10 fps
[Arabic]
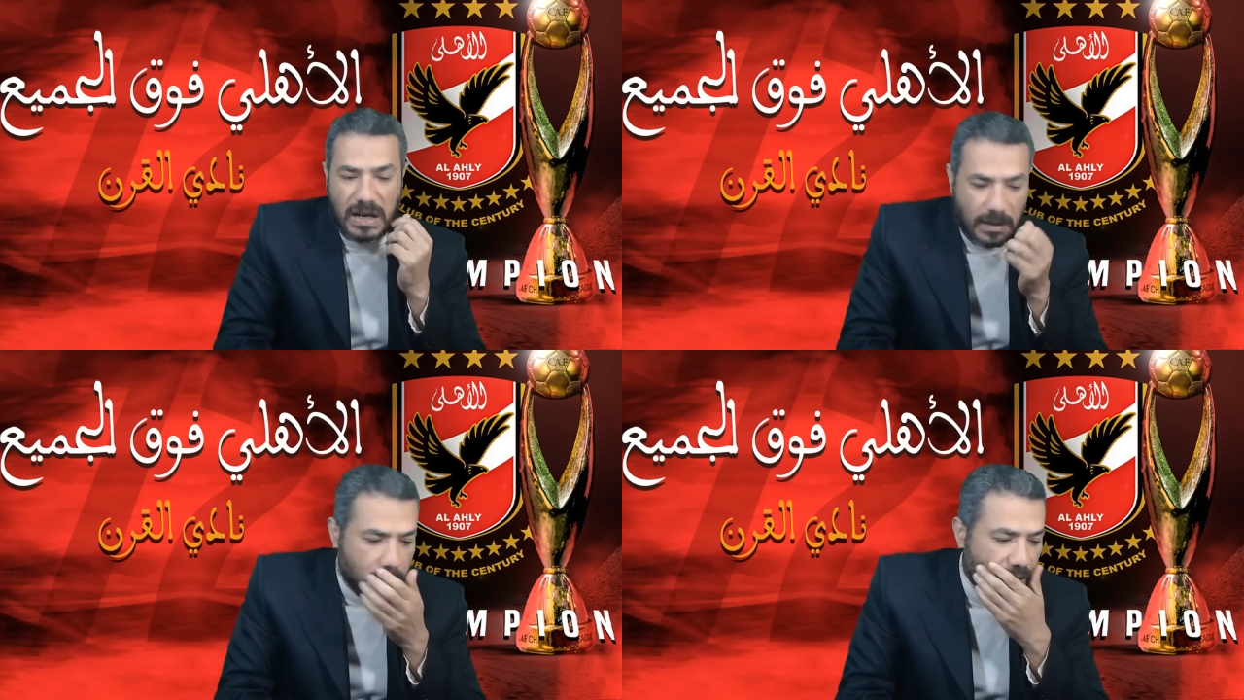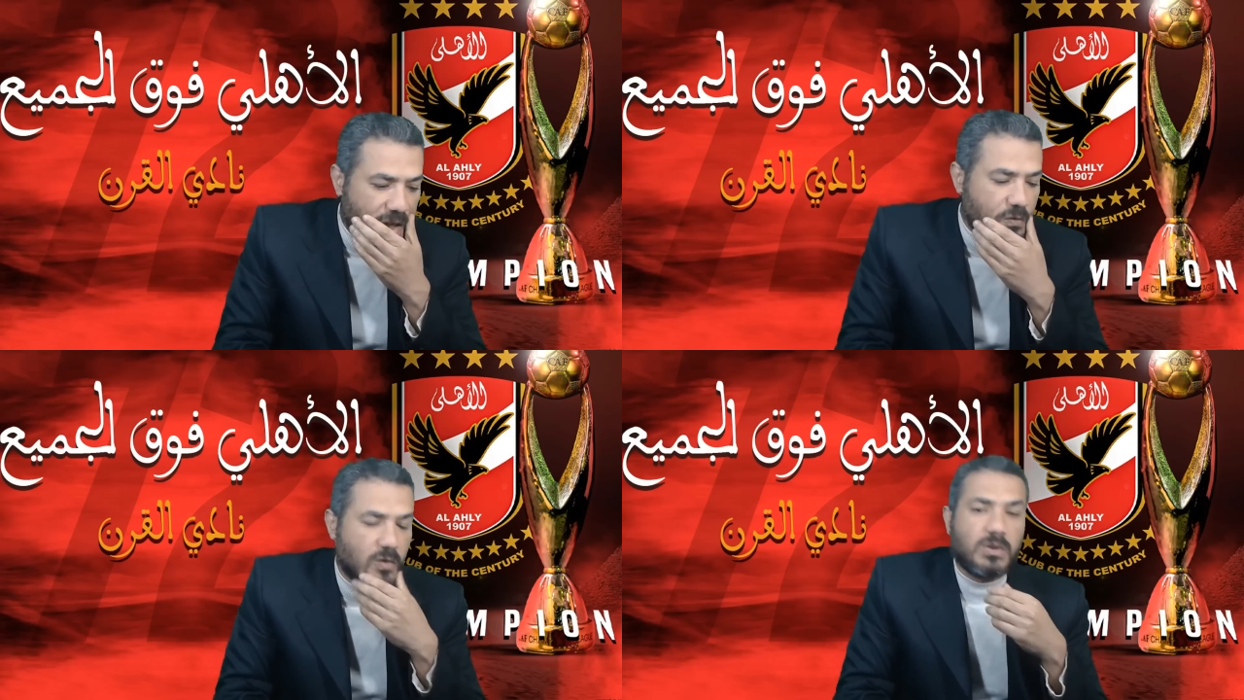وقال لك
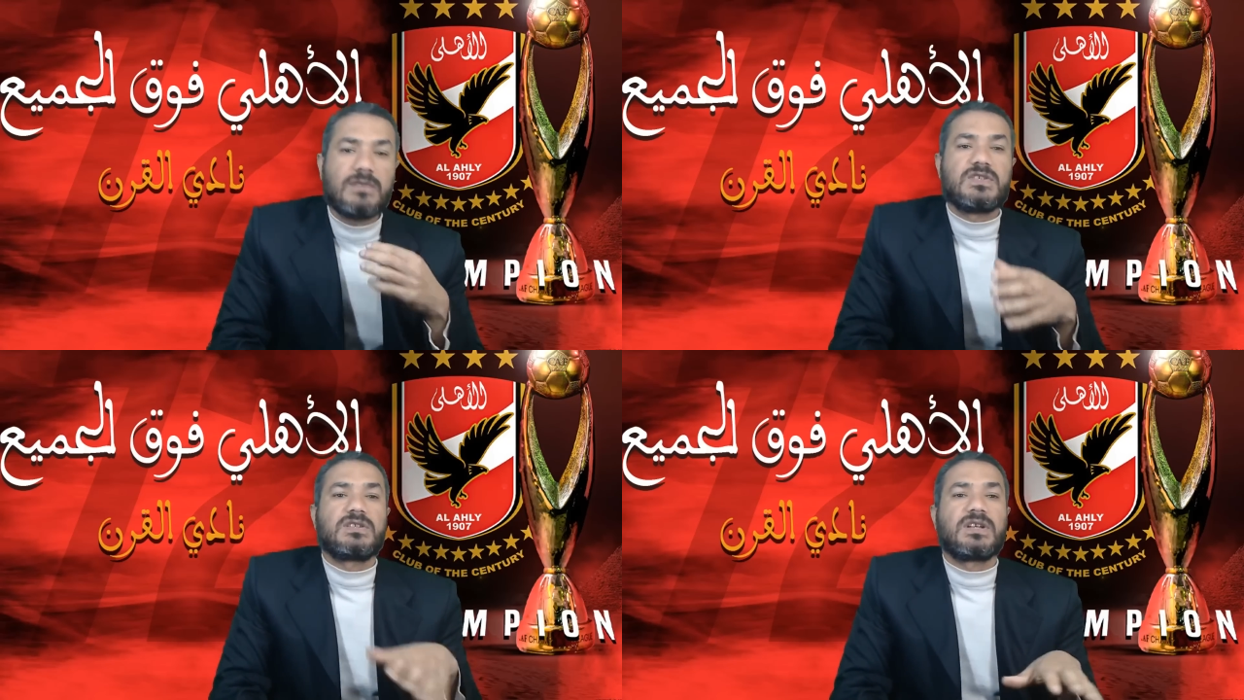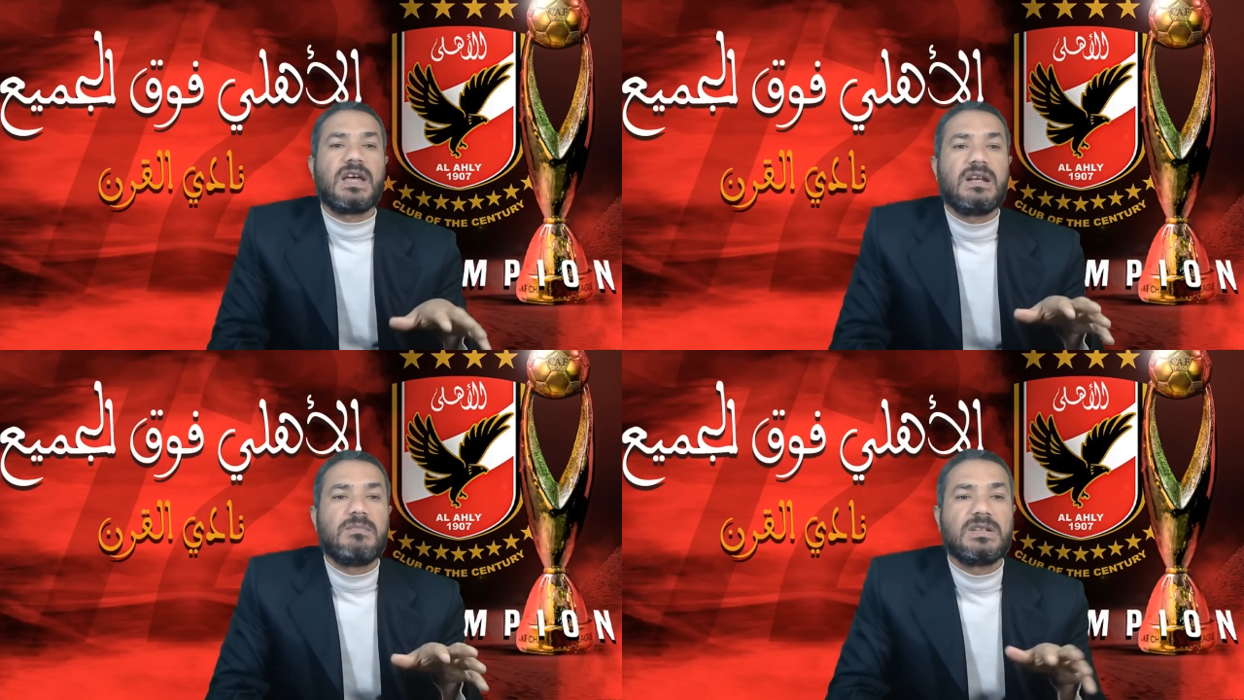بيرغب في منافسة
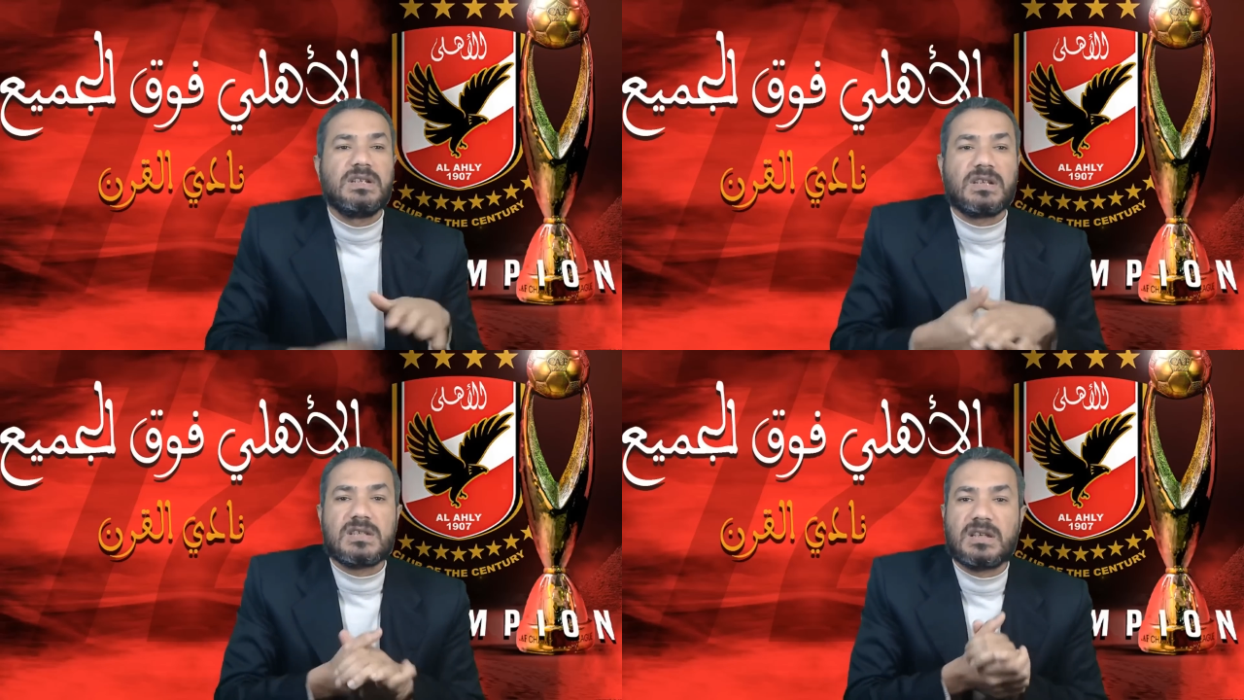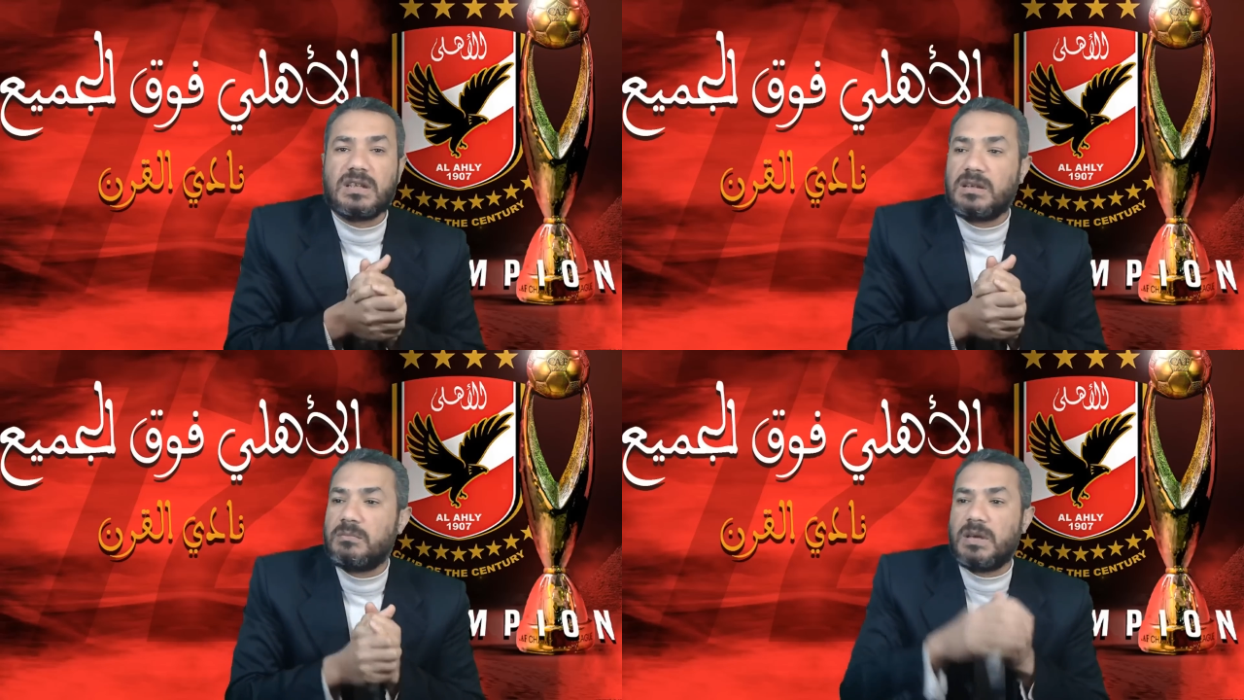ريال مدريد
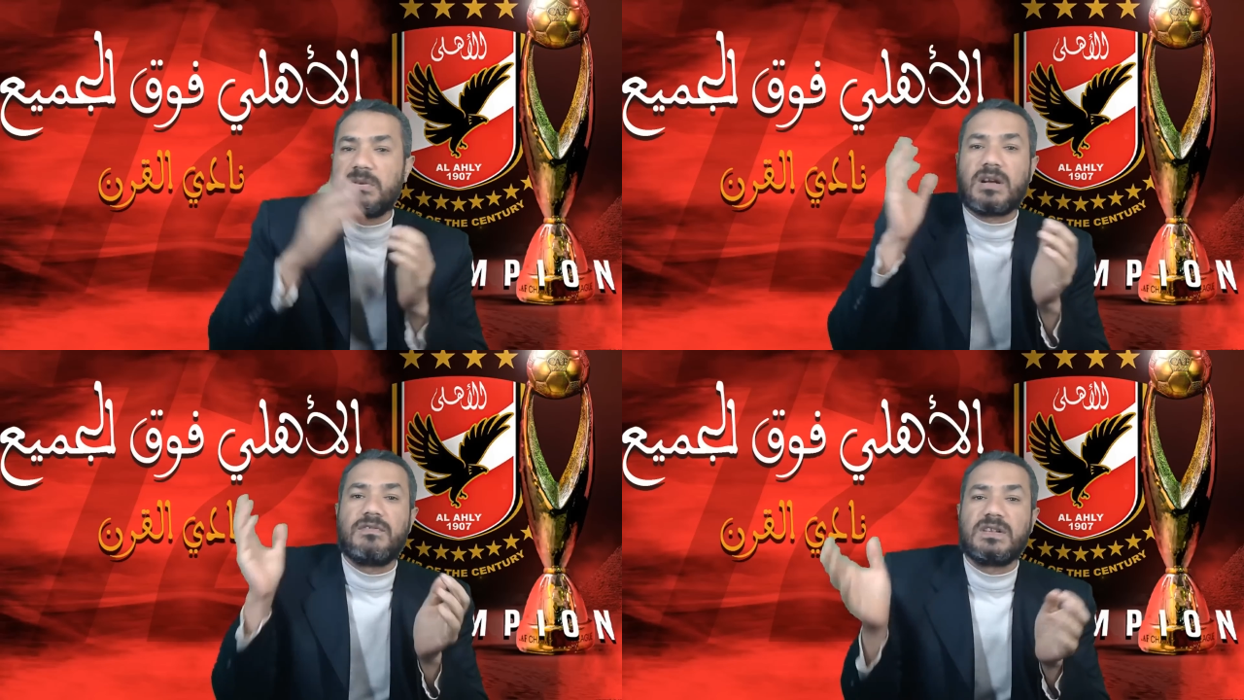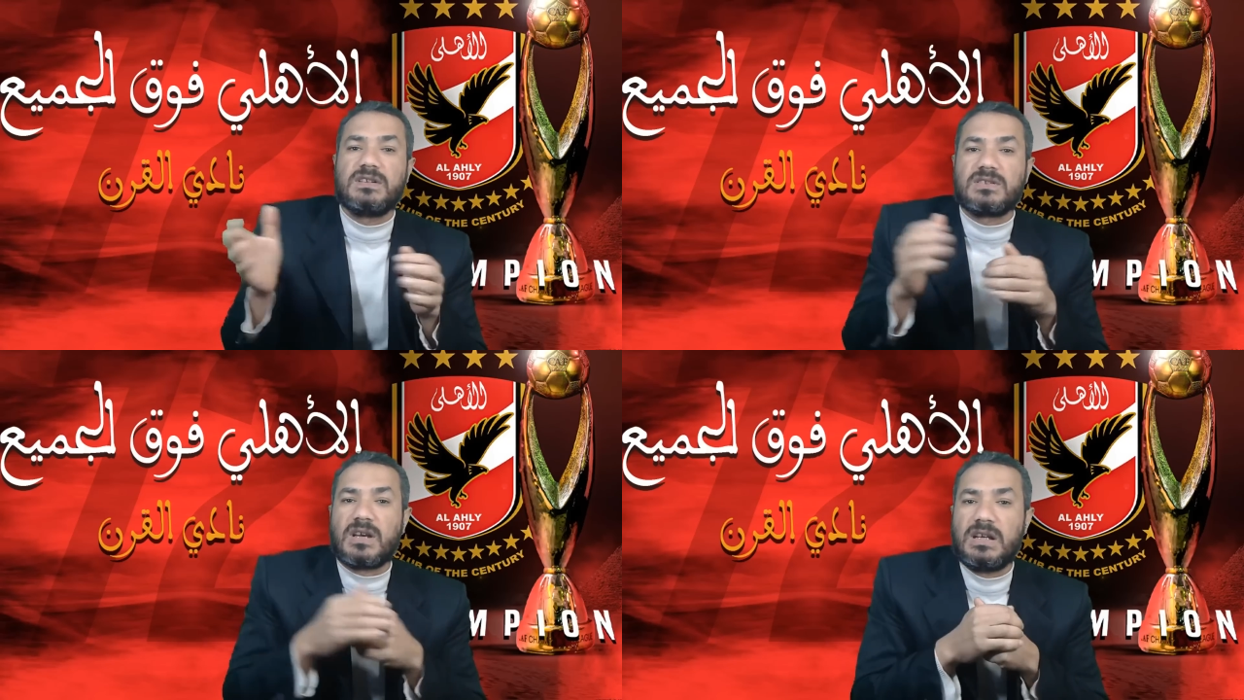خاصة ان امبابي رفض
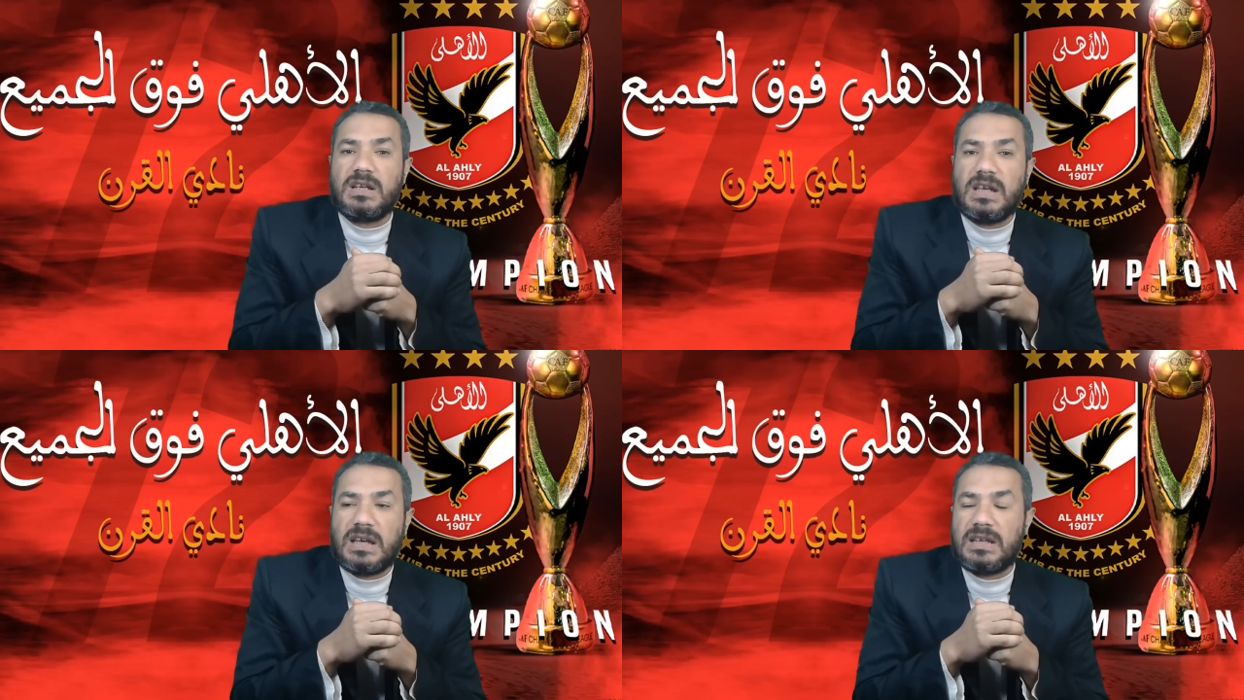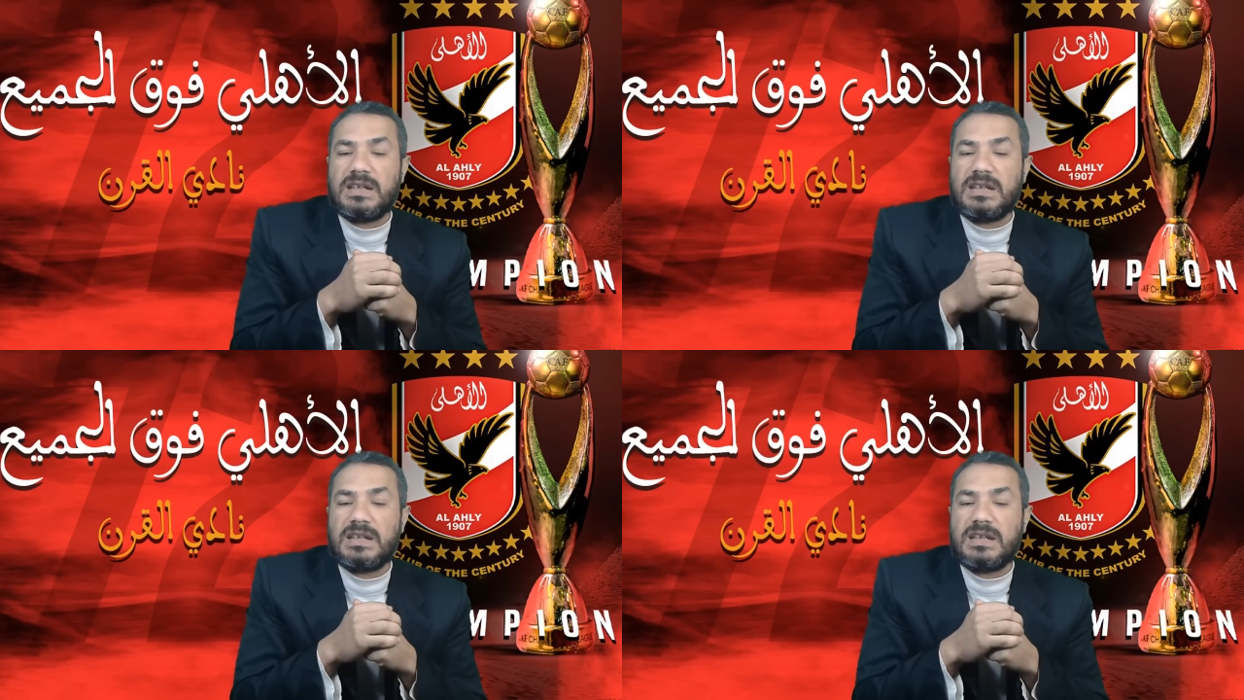انتقال الى